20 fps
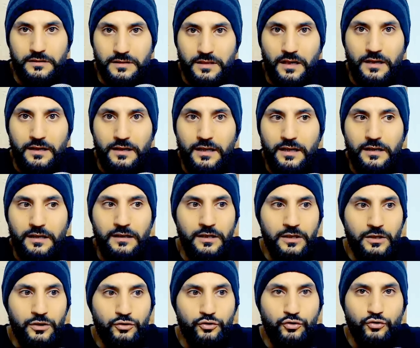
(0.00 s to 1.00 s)
صالحة؟
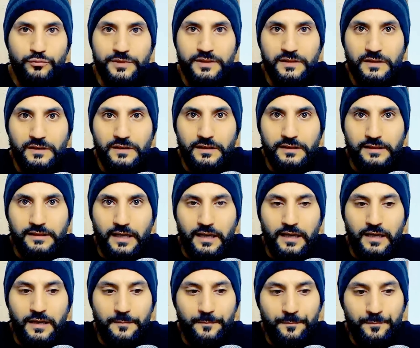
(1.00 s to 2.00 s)
شو بدي
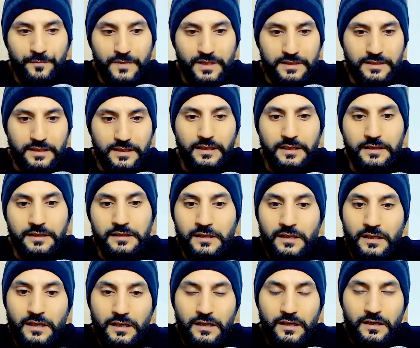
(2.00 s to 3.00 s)
أتعلم؟ لذلك
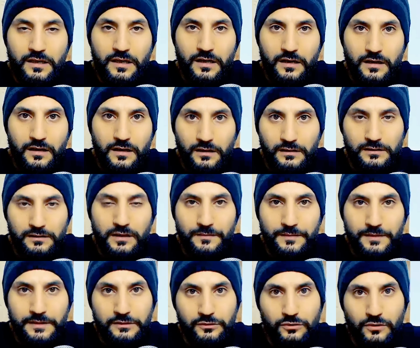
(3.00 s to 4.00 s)
هذا
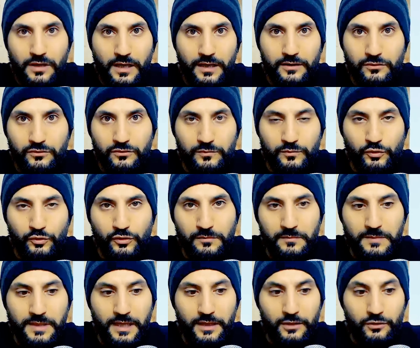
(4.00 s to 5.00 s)
الفيديو رح يكون
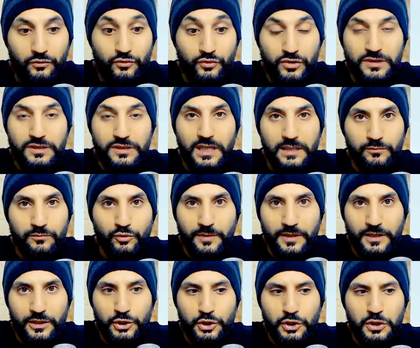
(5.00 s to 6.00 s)
مهم رح يكون جدا
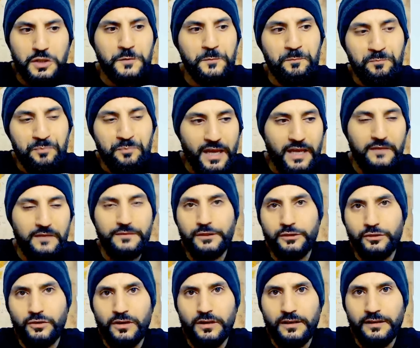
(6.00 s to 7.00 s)
مباشر
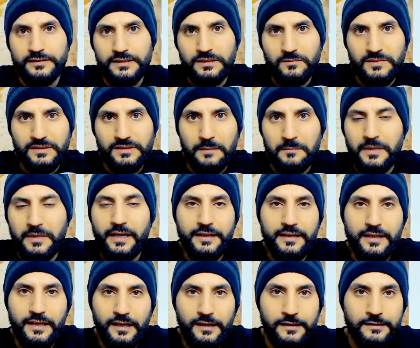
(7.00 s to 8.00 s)
الفيديو القديم كنت عم
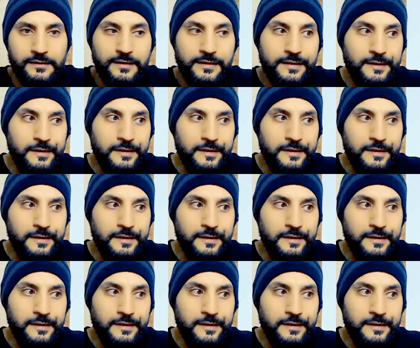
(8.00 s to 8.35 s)
أحكي عن